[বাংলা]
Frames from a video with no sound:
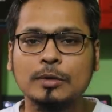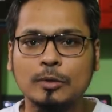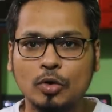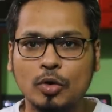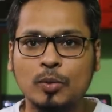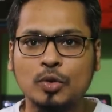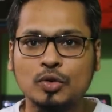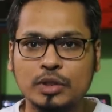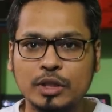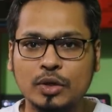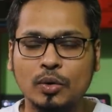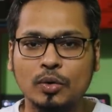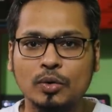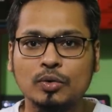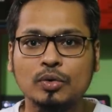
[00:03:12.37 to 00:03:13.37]
লোভনীয়
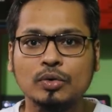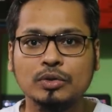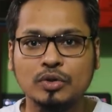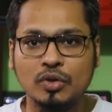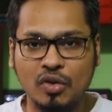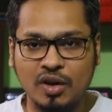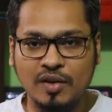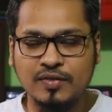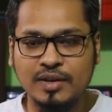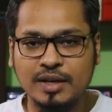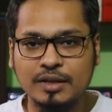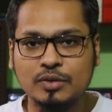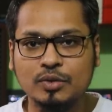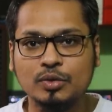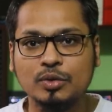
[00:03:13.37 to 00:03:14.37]
কোনো অফার
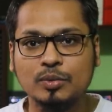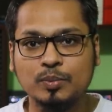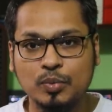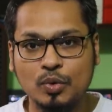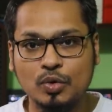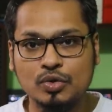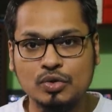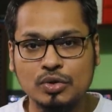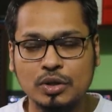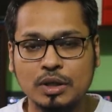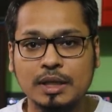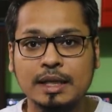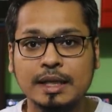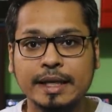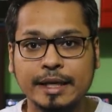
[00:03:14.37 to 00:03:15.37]
কোনো পোস্ট
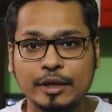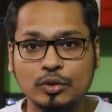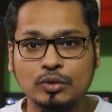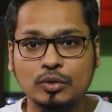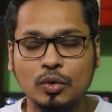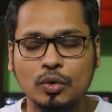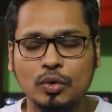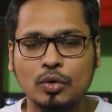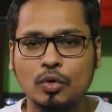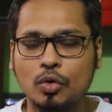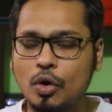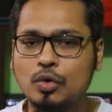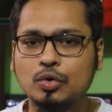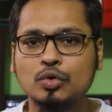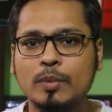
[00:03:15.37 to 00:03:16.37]
এগুলো
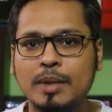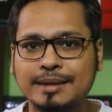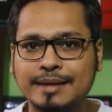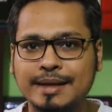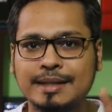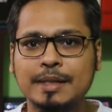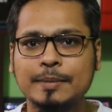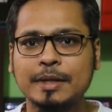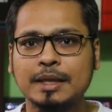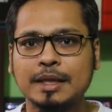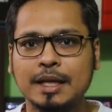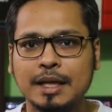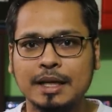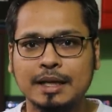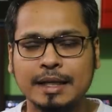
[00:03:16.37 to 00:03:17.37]
কখনো মাথায় নেবেন
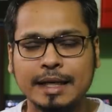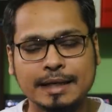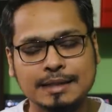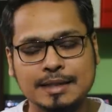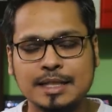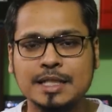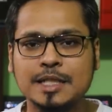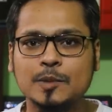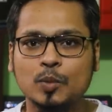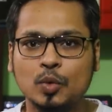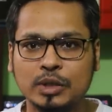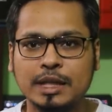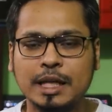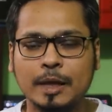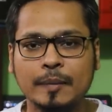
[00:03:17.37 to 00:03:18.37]
না একটা জিনিস
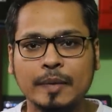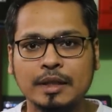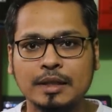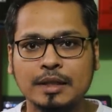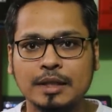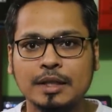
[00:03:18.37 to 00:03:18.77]
মনে রাখবেন